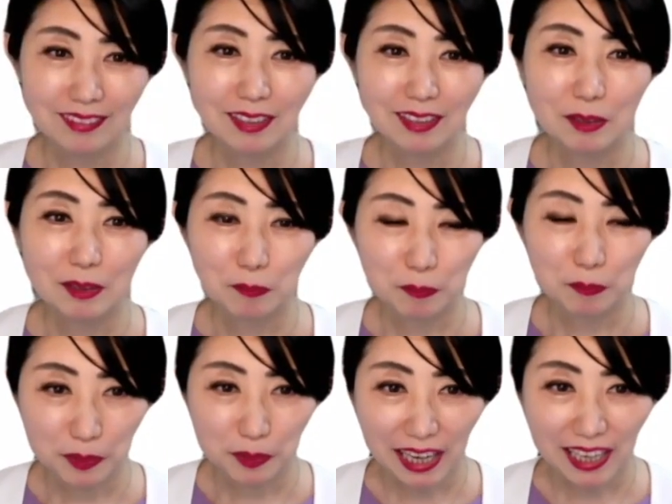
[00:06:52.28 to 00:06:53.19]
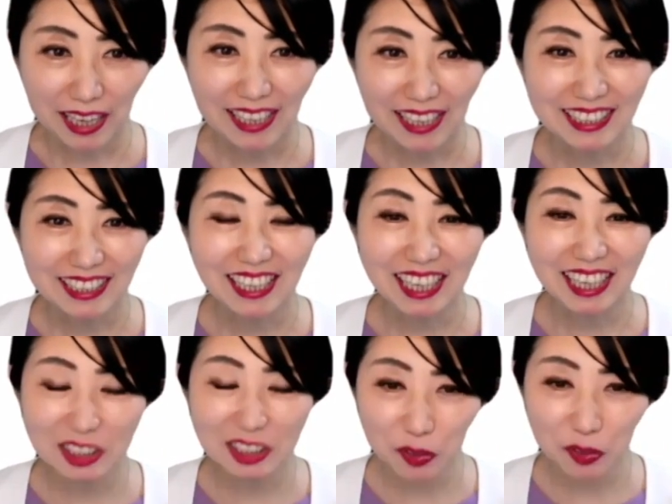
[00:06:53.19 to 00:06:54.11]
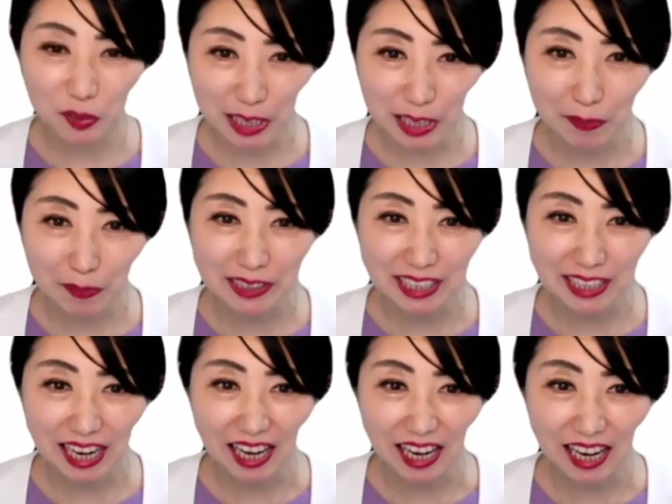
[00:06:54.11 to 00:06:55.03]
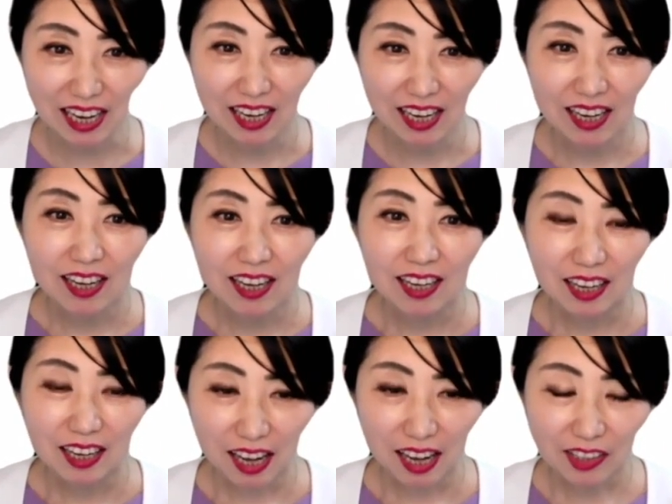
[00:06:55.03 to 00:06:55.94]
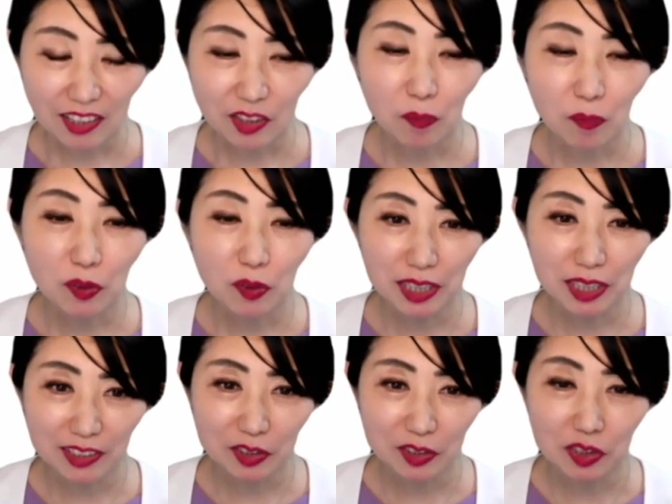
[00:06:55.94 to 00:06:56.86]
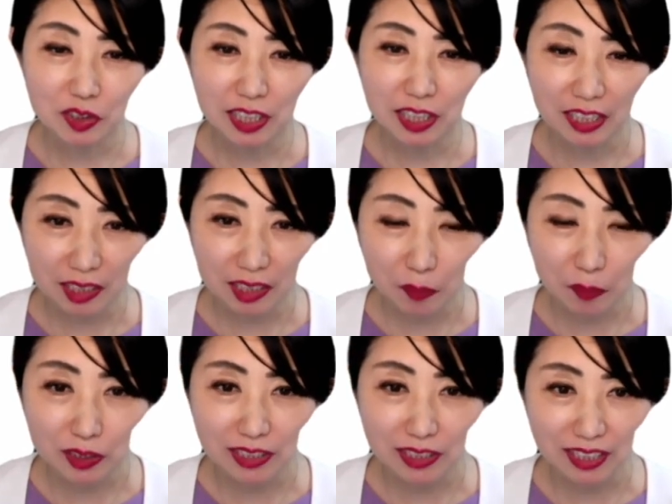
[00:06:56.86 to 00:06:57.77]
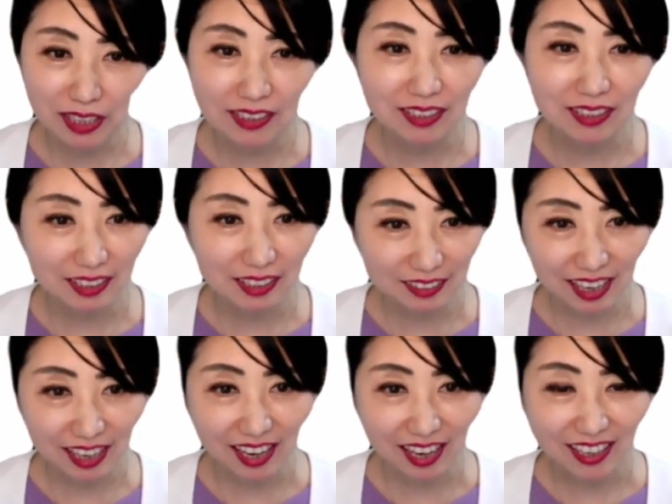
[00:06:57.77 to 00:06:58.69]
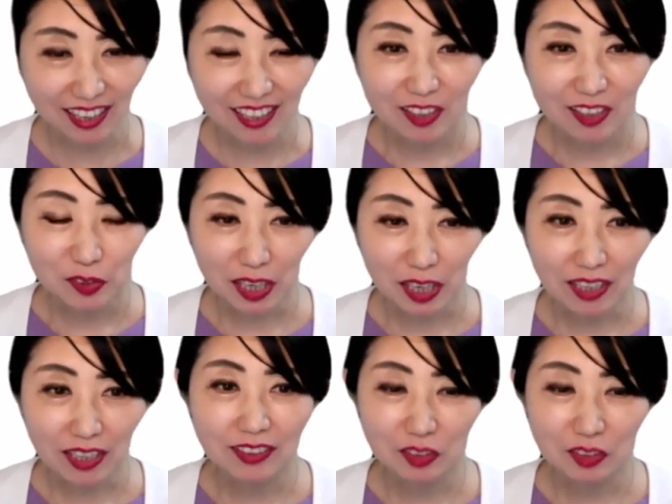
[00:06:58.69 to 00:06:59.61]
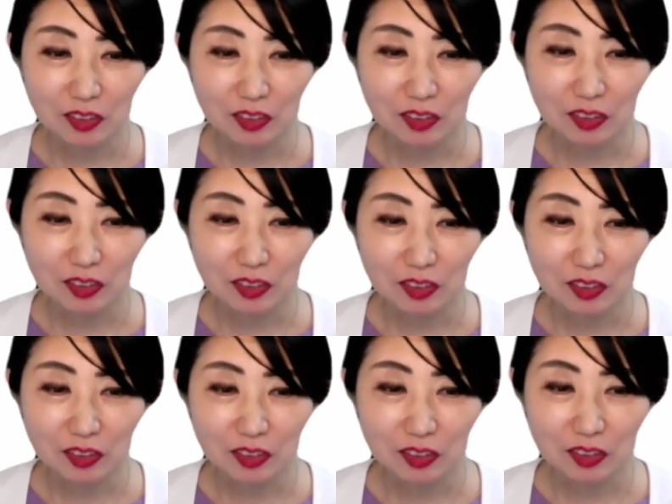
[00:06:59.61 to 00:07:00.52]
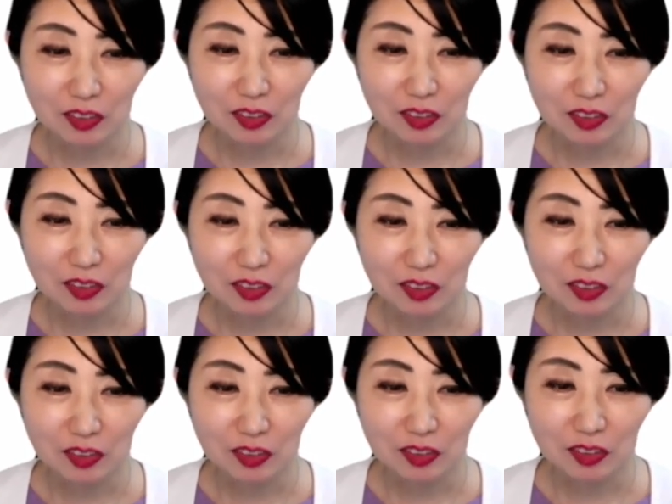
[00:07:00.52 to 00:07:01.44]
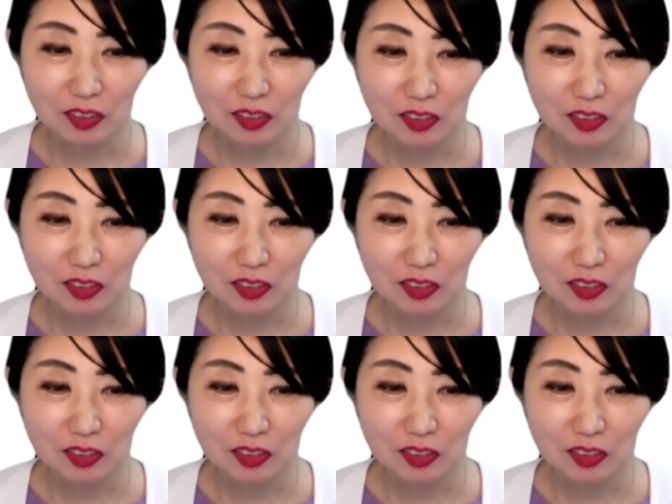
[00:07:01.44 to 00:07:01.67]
ラリアスさん、ありがとうございました。環境問題と、そしてエネルギー問題だけではなくて、それが世界の光になるという志、